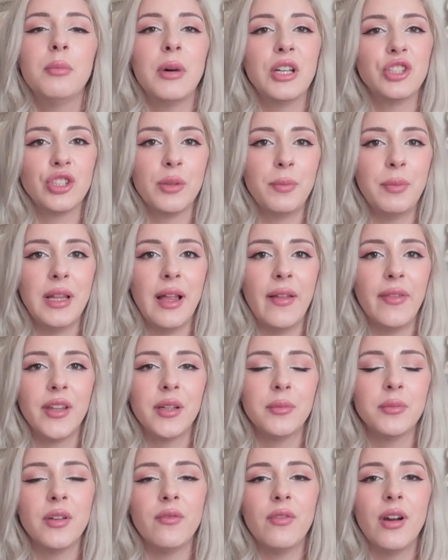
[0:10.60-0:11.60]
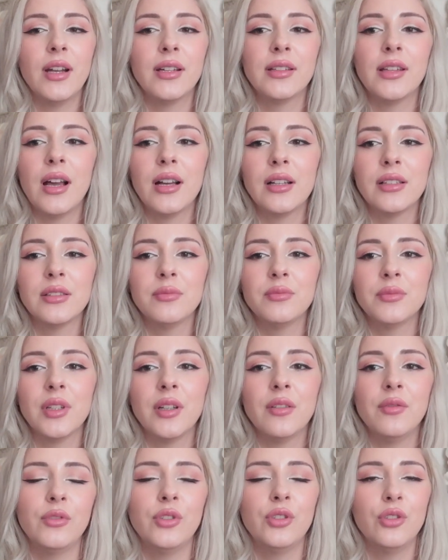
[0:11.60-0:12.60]
başka planlarım da vardı
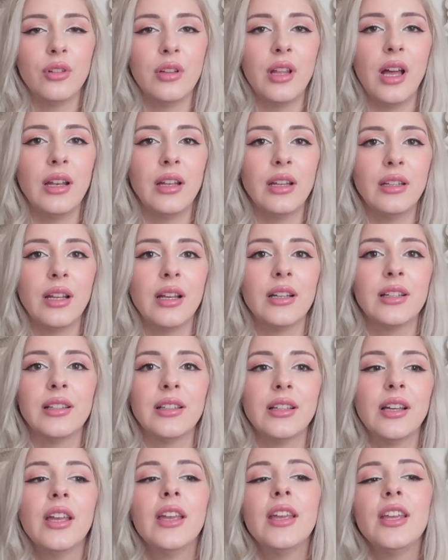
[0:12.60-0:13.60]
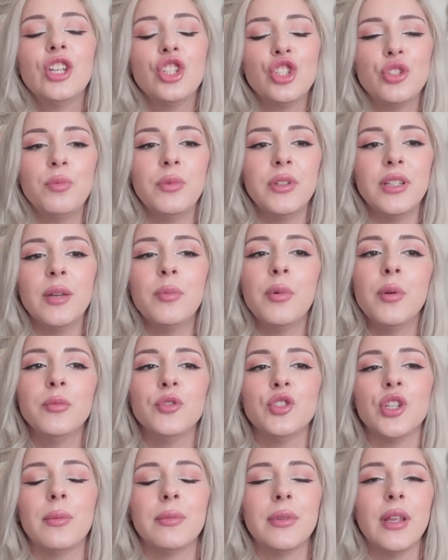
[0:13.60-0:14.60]
aklımda videolarla alakalı. Hiçbirini
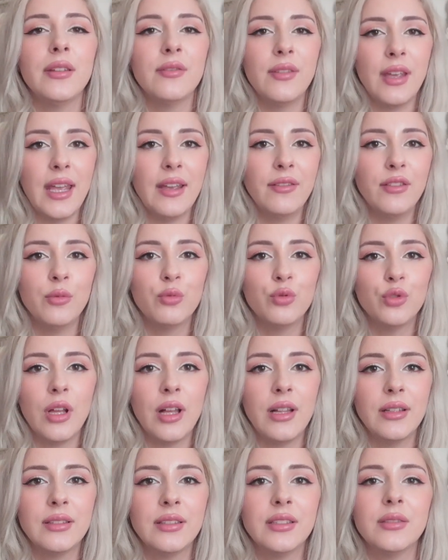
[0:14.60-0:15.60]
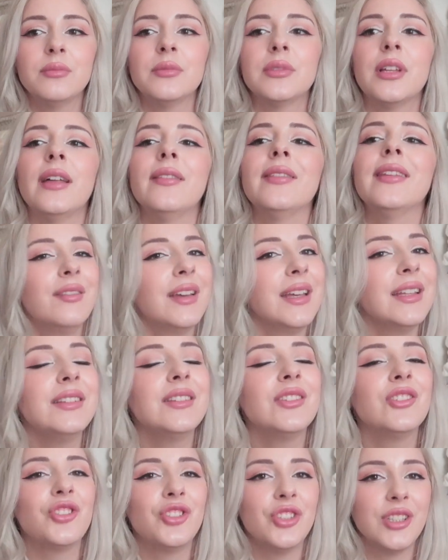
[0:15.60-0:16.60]
yapamayacağımdan ve evde bunu aldığımdan ve
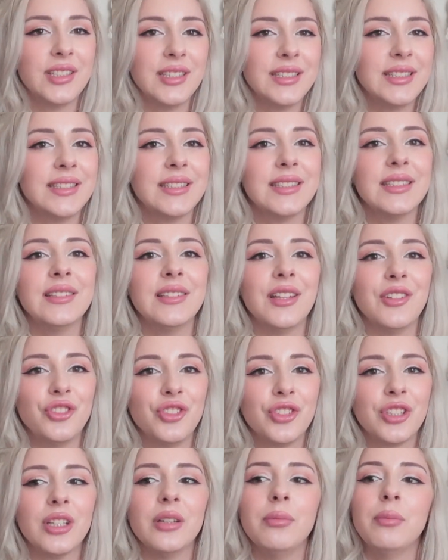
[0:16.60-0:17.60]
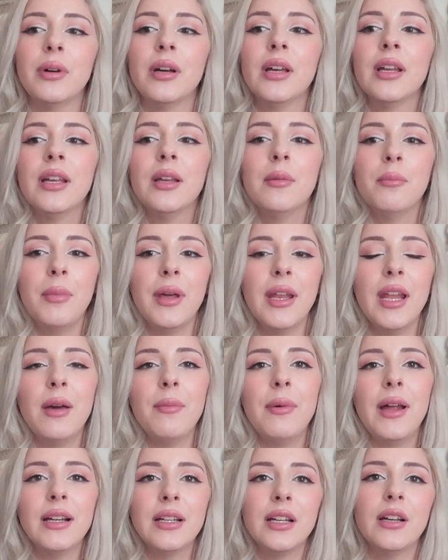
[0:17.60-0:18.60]
dışarı sizinle çıkıp
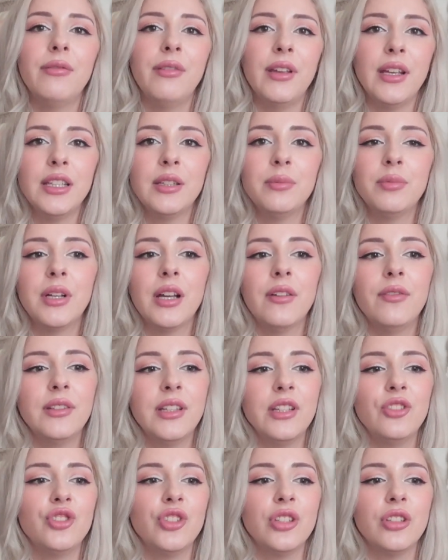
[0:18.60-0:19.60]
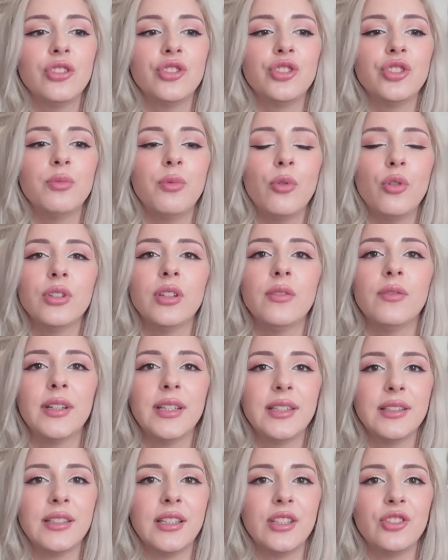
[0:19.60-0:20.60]
beraber kafeye gidip kafede çalışıp orada
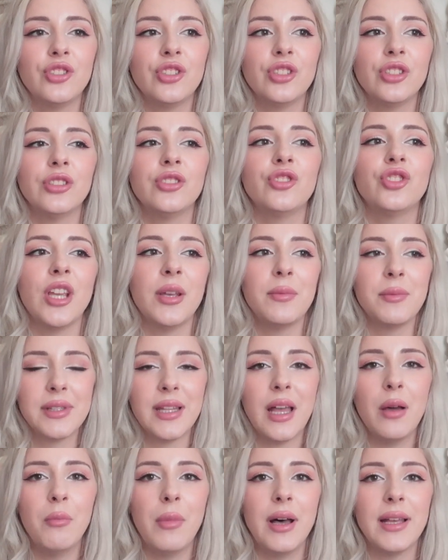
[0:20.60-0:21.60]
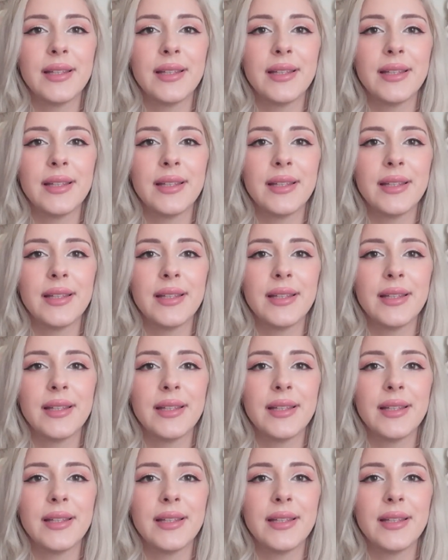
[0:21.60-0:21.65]
vakit geçireceğimizden